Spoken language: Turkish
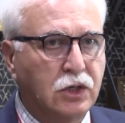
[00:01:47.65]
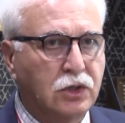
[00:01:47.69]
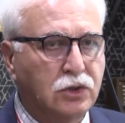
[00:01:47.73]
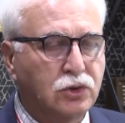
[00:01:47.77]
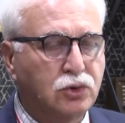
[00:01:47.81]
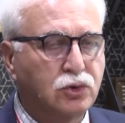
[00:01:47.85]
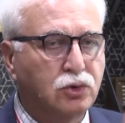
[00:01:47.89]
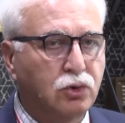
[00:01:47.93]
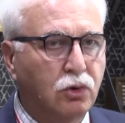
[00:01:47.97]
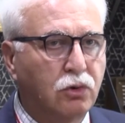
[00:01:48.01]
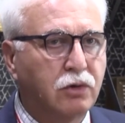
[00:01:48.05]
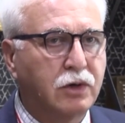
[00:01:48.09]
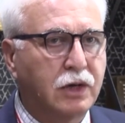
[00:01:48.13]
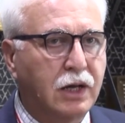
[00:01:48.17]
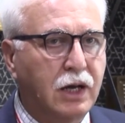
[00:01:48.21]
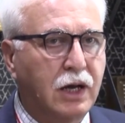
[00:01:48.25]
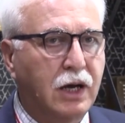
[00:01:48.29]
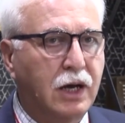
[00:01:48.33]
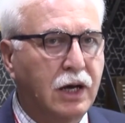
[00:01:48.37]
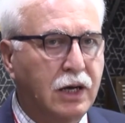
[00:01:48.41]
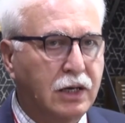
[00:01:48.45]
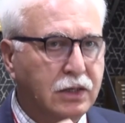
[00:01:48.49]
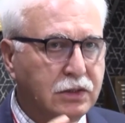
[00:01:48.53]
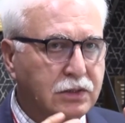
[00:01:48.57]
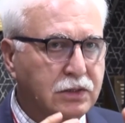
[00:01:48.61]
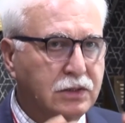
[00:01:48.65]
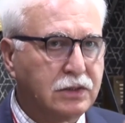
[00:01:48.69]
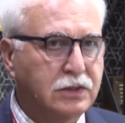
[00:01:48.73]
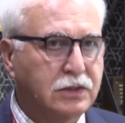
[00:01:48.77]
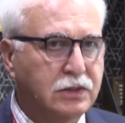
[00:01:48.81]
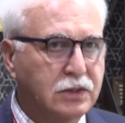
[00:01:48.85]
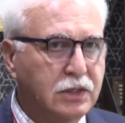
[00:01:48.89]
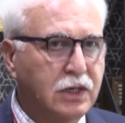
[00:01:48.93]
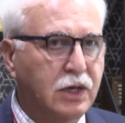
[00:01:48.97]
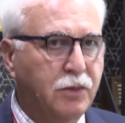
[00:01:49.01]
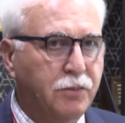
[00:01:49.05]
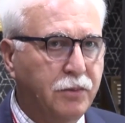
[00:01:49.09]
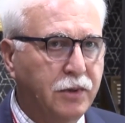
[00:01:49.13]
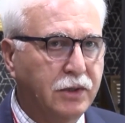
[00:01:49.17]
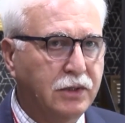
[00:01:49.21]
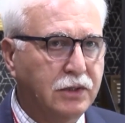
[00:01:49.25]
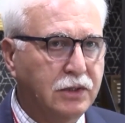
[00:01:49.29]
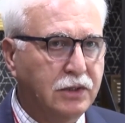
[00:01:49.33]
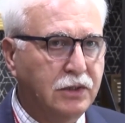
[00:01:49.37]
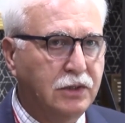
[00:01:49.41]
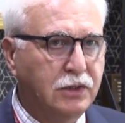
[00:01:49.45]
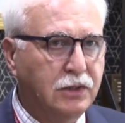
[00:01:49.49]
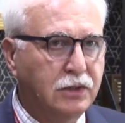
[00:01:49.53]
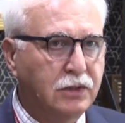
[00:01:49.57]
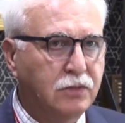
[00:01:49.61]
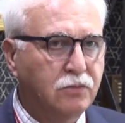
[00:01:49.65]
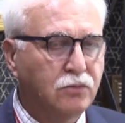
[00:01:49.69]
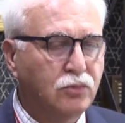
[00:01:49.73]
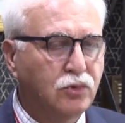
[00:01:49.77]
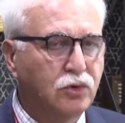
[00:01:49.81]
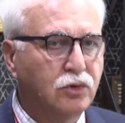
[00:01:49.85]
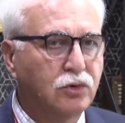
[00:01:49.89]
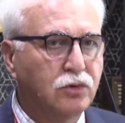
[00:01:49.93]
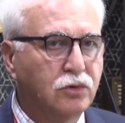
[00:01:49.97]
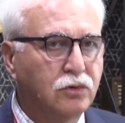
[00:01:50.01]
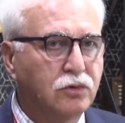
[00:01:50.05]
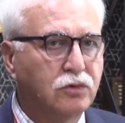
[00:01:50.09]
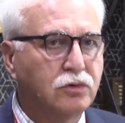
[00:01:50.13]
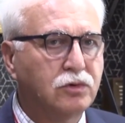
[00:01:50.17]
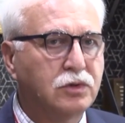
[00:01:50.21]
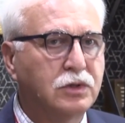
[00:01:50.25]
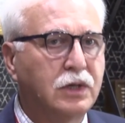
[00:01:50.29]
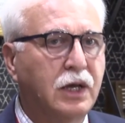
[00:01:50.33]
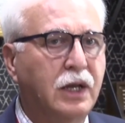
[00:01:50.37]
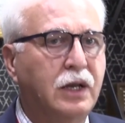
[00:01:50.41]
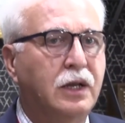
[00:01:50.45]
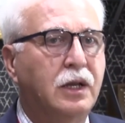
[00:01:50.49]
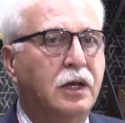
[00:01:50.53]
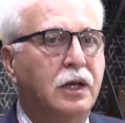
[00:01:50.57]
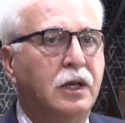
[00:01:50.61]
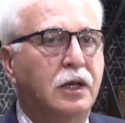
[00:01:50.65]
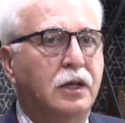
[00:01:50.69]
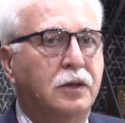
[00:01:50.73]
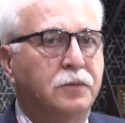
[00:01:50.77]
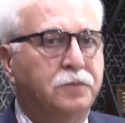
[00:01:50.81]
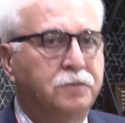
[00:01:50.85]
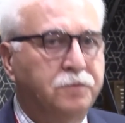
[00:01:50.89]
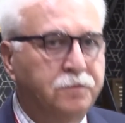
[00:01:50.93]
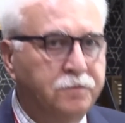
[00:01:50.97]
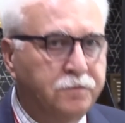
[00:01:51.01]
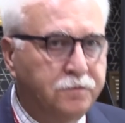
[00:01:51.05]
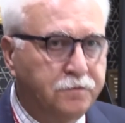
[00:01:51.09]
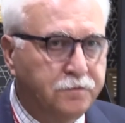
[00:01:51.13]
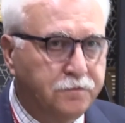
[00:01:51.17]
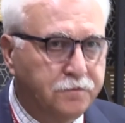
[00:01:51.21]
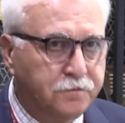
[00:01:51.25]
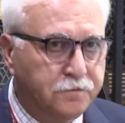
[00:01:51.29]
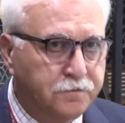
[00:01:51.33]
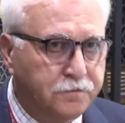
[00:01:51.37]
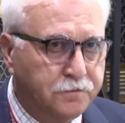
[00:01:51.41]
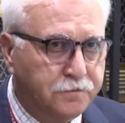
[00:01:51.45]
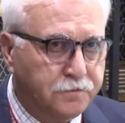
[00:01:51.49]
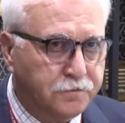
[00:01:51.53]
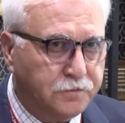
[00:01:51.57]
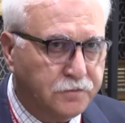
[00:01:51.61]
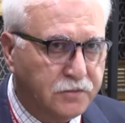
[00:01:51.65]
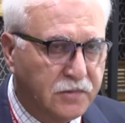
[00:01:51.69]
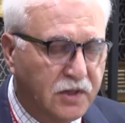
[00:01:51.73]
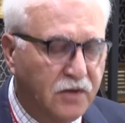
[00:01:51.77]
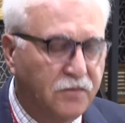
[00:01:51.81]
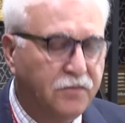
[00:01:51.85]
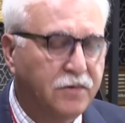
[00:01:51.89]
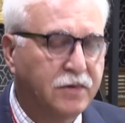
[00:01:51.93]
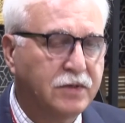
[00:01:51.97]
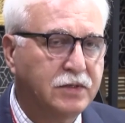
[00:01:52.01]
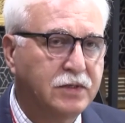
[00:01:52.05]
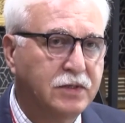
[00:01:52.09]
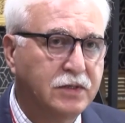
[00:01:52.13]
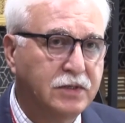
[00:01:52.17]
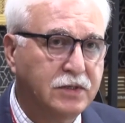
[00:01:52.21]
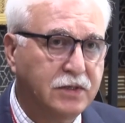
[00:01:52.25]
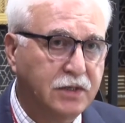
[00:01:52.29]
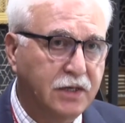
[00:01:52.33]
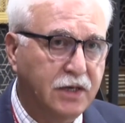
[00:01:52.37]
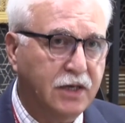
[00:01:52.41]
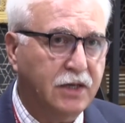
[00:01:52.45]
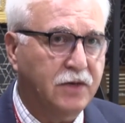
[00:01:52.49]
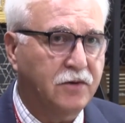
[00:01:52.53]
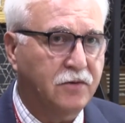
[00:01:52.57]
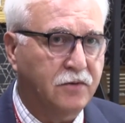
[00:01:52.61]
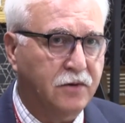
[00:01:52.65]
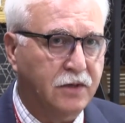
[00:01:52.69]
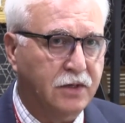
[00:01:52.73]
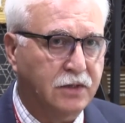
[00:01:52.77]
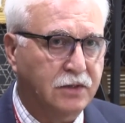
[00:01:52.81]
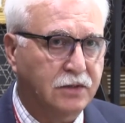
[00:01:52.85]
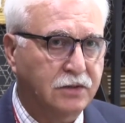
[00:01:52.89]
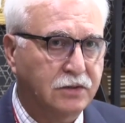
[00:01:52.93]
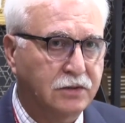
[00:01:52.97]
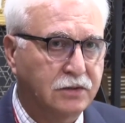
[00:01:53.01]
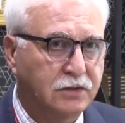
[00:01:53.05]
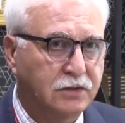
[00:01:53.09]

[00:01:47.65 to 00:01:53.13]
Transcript: Sonra ağzınızı kapatın, burnunuzdan nefesinizi geri verin.